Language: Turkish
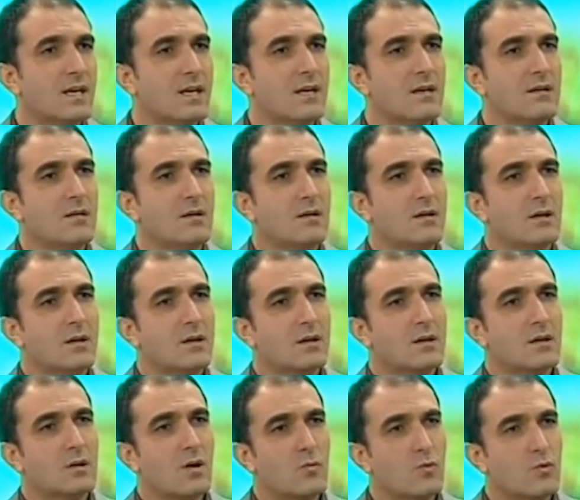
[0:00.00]
e,
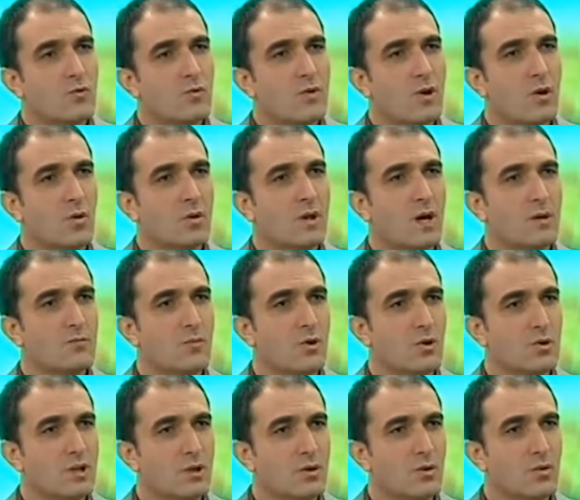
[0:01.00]
kamufle olan
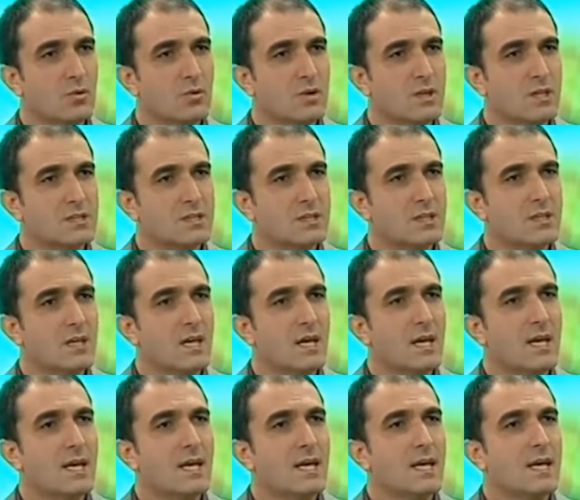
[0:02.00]
bölgeler olduğu için
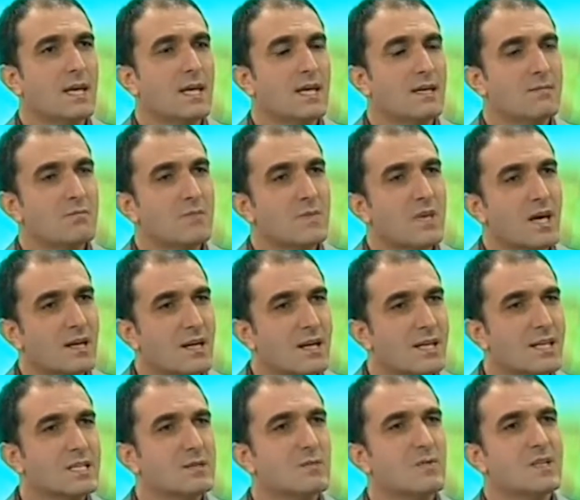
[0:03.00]
e, yara
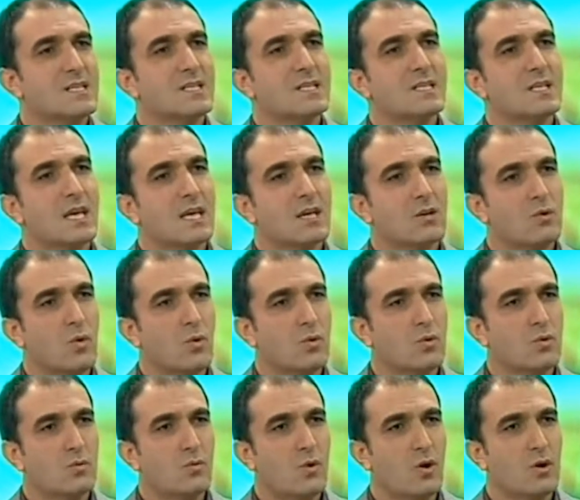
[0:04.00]
iyileşmesinin de iyi
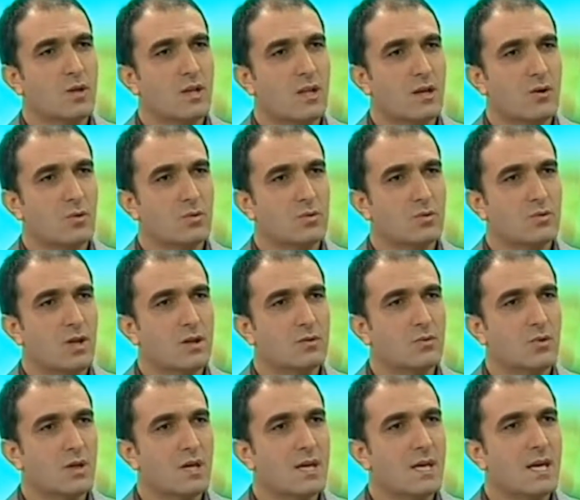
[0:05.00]
olduğu bölgeler olduğundan
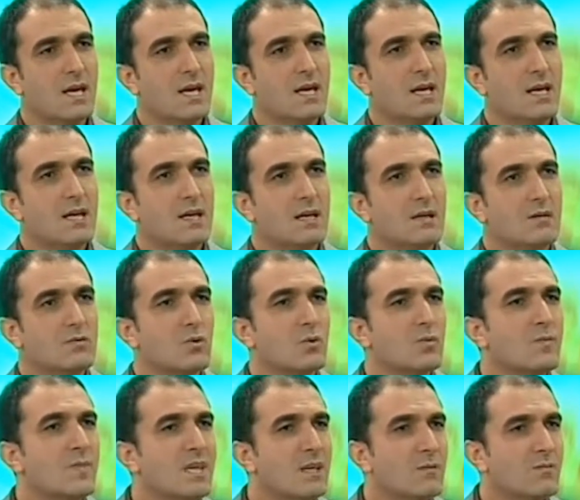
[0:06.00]
dolayı e, çok
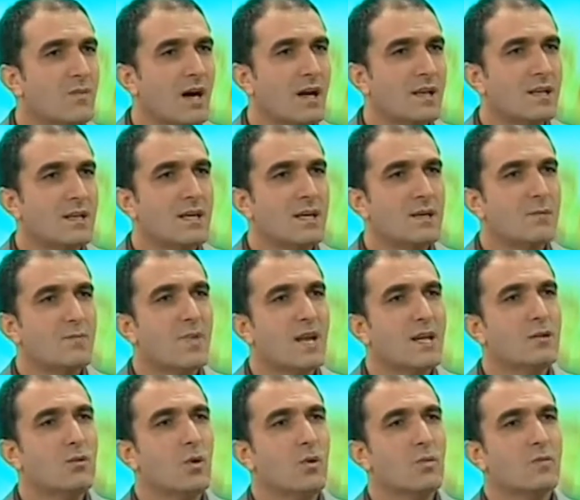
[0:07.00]
minimal
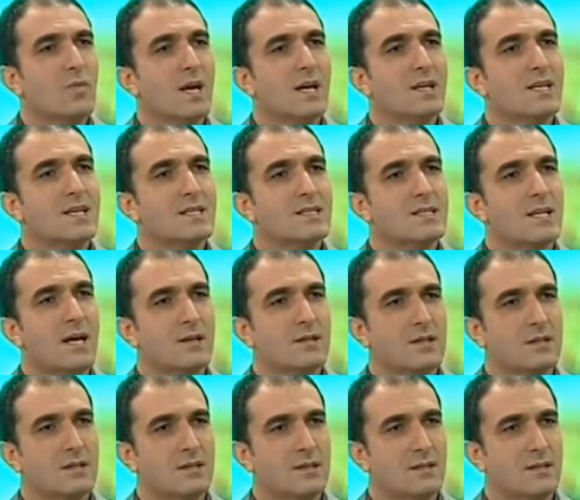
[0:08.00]
belli olmayan izler
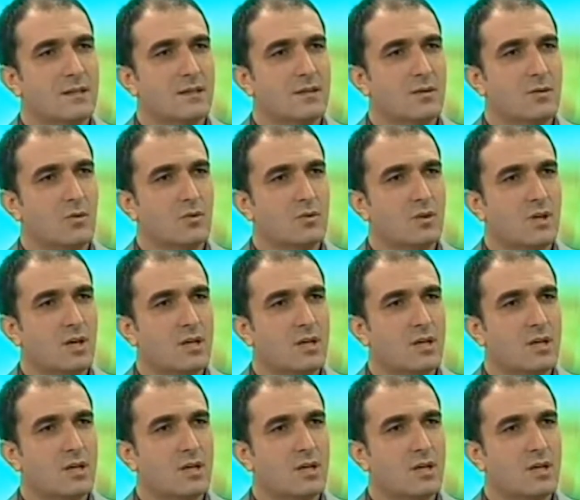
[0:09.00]
e, ortaya